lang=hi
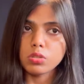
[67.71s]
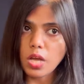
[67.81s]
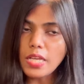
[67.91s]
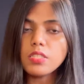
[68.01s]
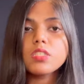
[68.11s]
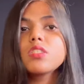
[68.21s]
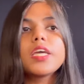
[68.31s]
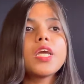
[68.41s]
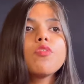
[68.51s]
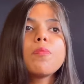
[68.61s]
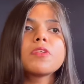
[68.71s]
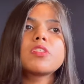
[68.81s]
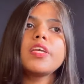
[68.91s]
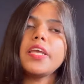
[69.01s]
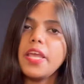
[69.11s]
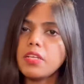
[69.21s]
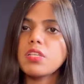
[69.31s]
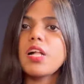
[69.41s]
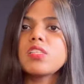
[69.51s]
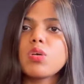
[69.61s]
आंसर्स दे रहे हैं वो पिछले एक
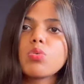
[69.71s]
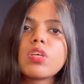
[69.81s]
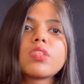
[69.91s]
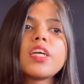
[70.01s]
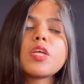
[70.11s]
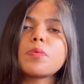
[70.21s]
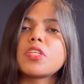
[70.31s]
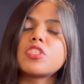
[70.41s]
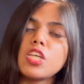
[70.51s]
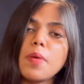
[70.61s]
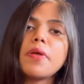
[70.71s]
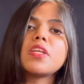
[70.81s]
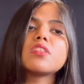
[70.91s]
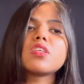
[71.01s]
साल से हो सकता है कि पिछले छः महीने